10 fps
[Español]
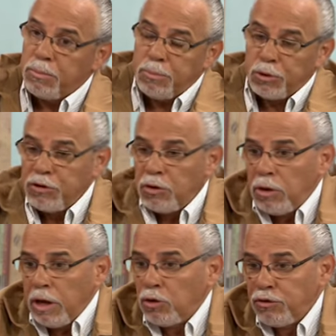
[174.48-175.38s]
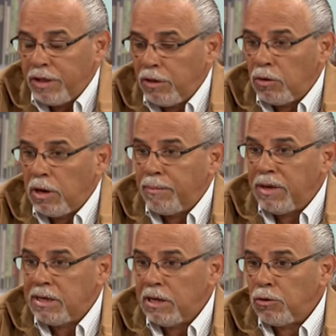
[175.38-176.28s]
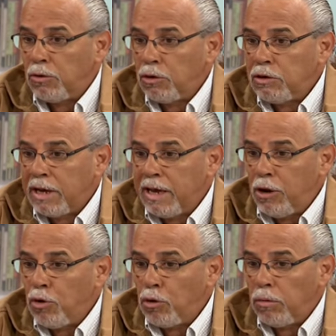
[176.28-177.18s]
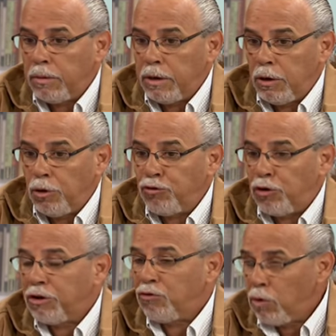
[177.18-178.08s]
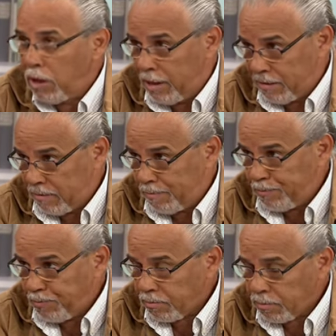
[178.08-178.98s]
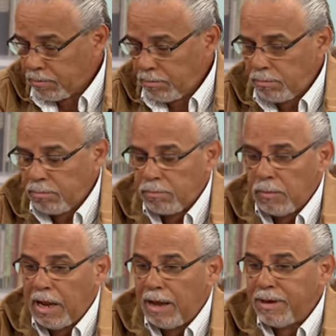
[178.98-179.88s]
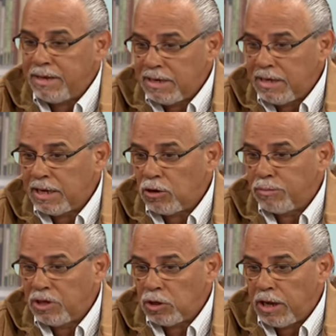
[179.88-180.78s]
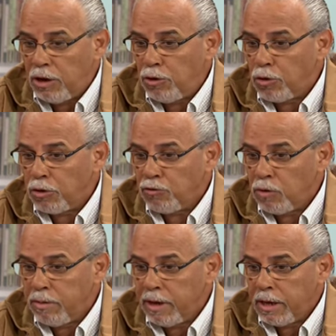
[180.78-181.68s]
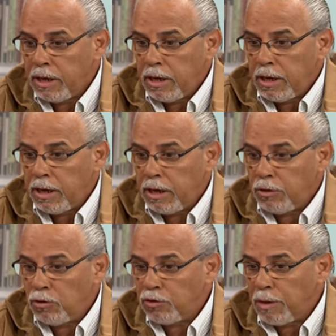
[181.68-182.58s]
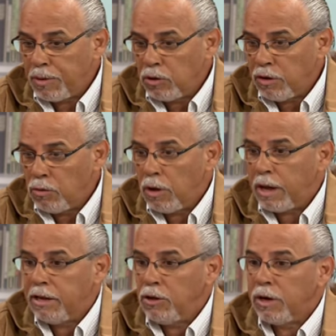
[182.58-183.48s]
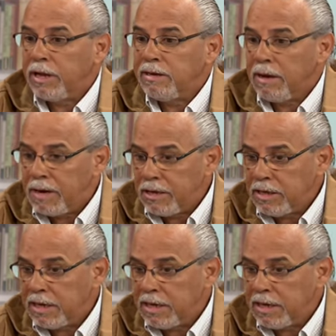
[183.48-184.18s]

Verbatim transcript: Por cierto que hay cosas dentro de la medicina ortodoxa que no, no son resueltas. La medicina convencional no resuelve eh, todos los aspectos de salud. Ha tenido grandes avances,